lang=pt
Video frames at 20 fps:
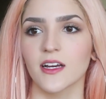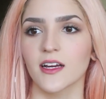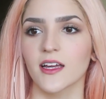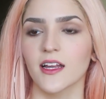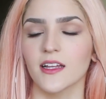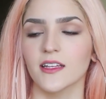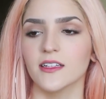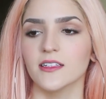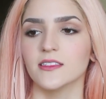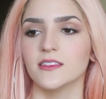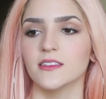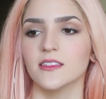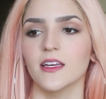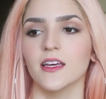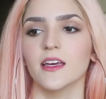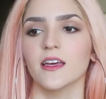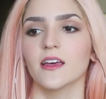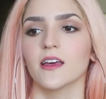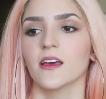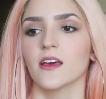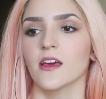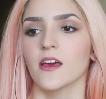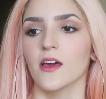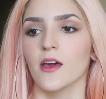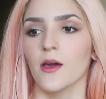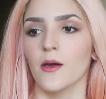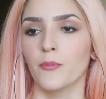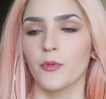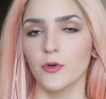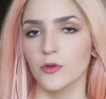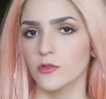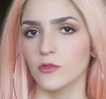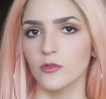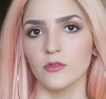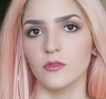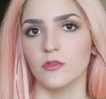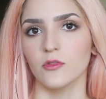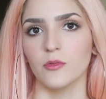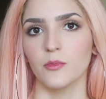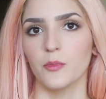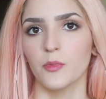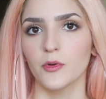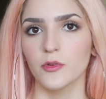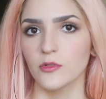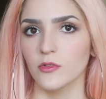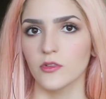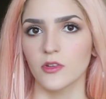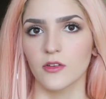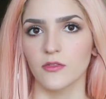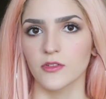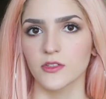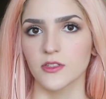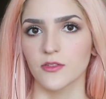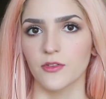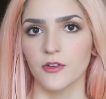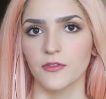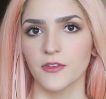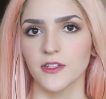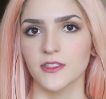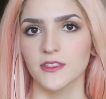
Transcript: agradecer por tudo, por tudo que você for